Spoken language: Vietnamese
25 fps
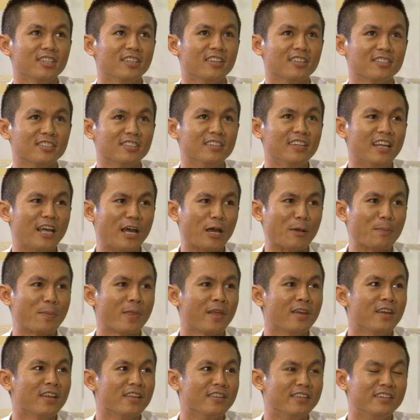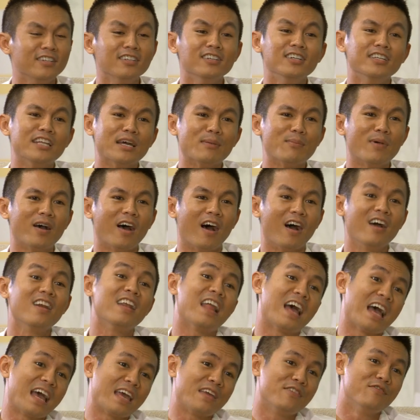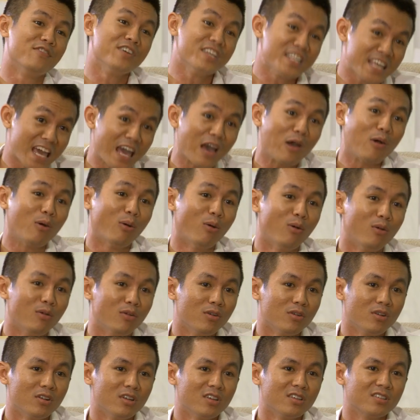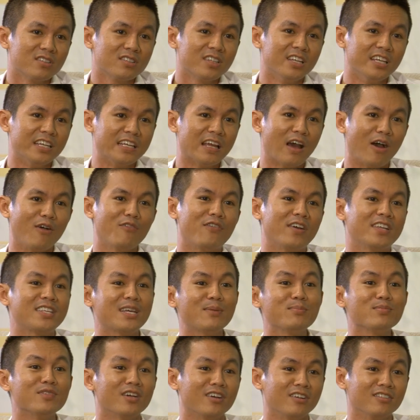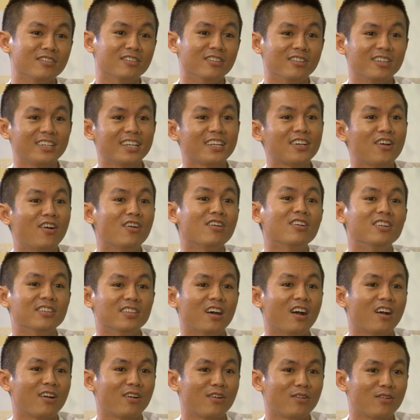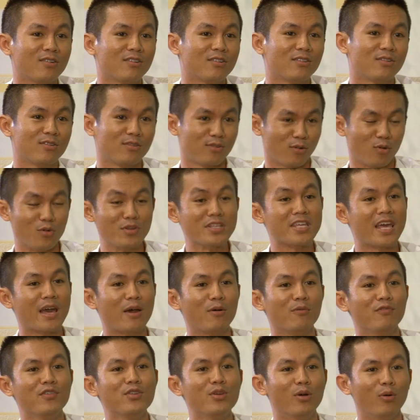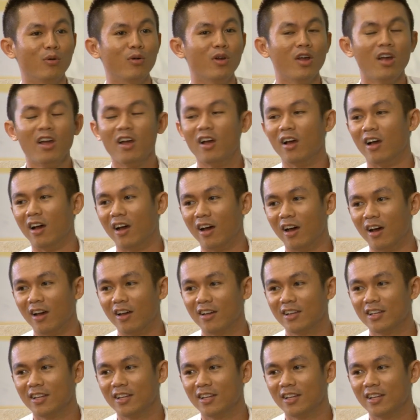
thực sự là những người nào mà ở lại với nhau thì họ phải chấp nhận được cái con người thật của nhau ví dụ à,